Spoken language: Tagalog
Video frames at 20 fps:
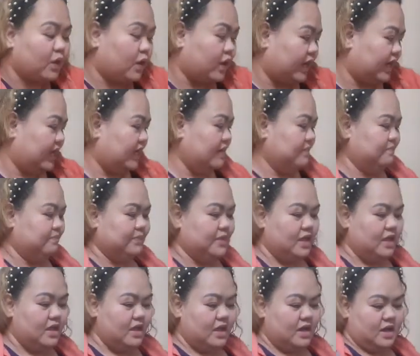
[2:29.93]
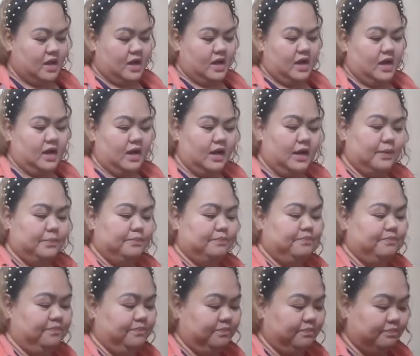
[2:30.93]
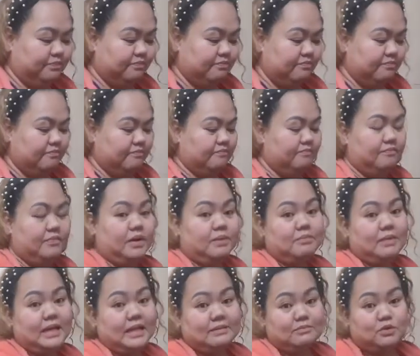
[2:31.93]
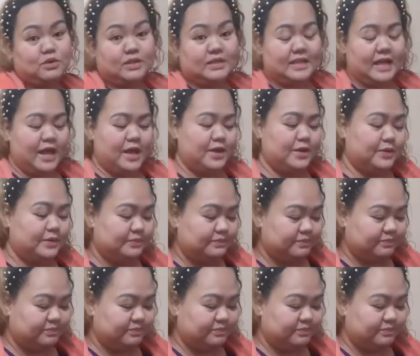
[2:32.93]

Okay? Um, magbalat muna tayo.